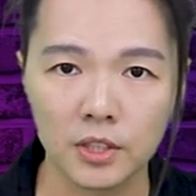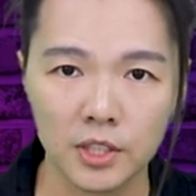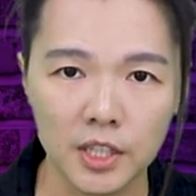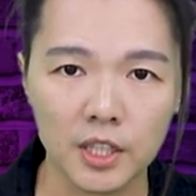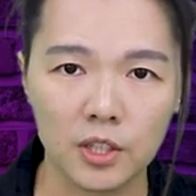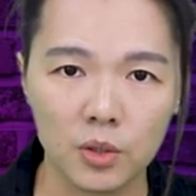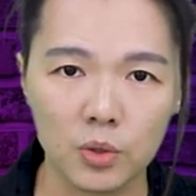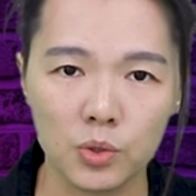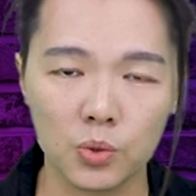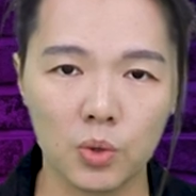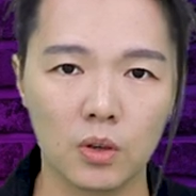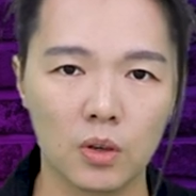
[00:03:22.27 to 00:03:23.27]
现在的人会
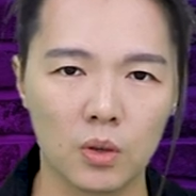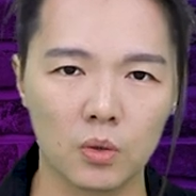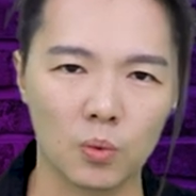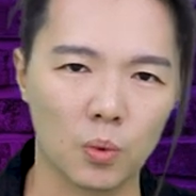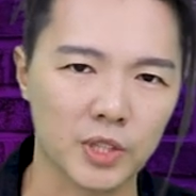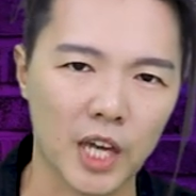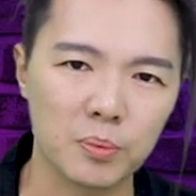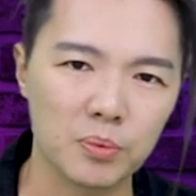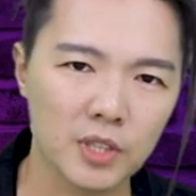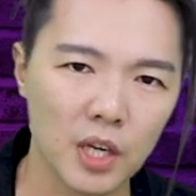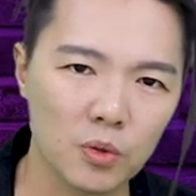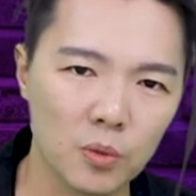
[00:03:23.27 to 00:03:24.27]
说。我才
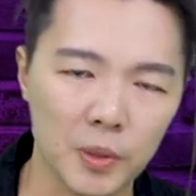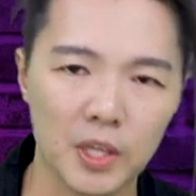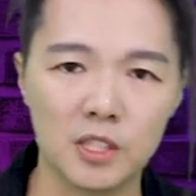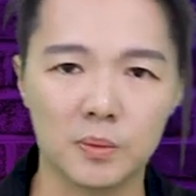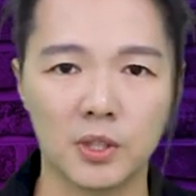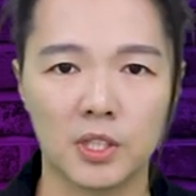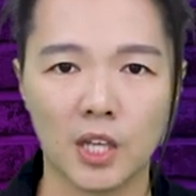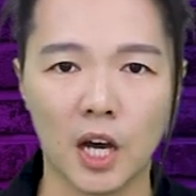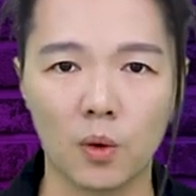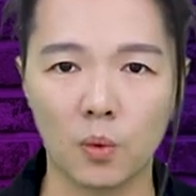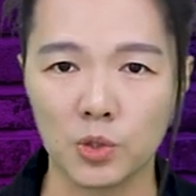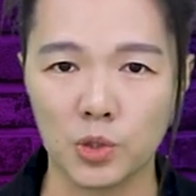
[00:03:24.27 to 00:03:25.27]
不在乎别人怎么
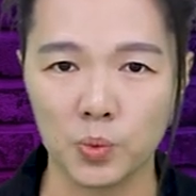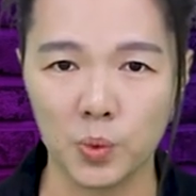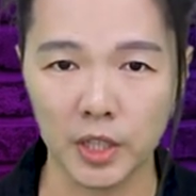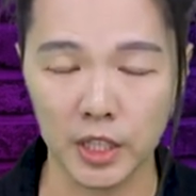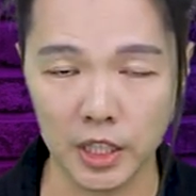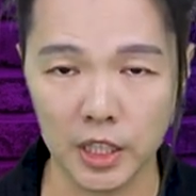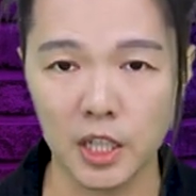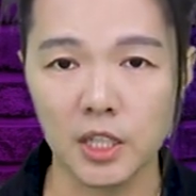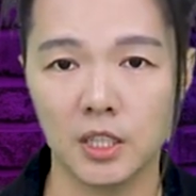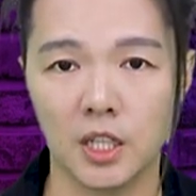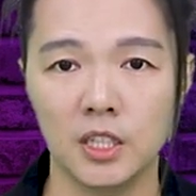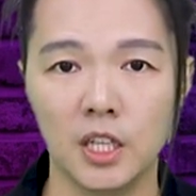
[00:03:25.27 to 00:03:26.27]
想，我只为了一个
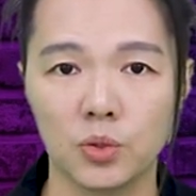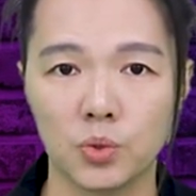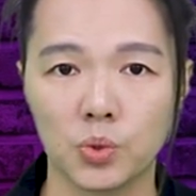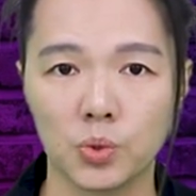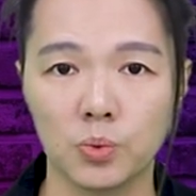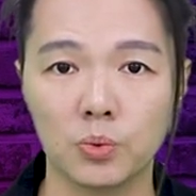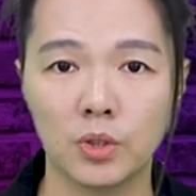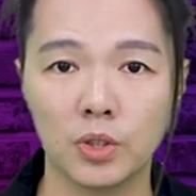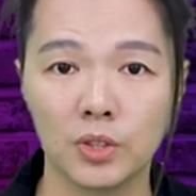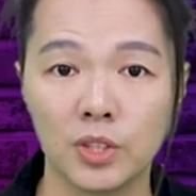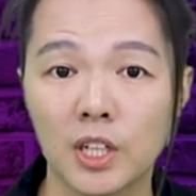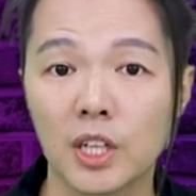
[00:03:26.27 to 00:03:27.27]
人演出，
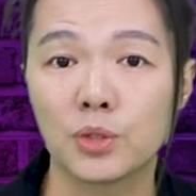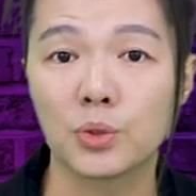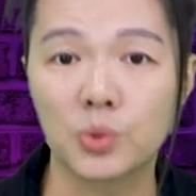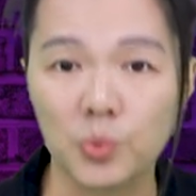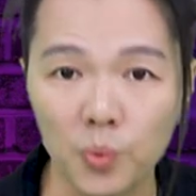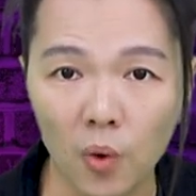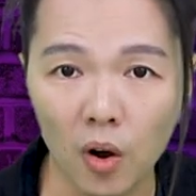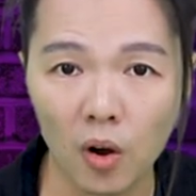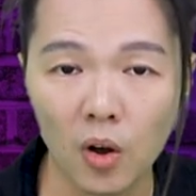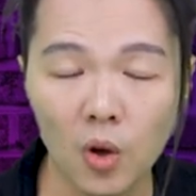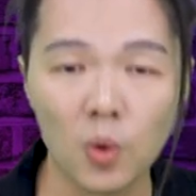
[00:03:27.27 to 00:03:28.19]
那个就是我，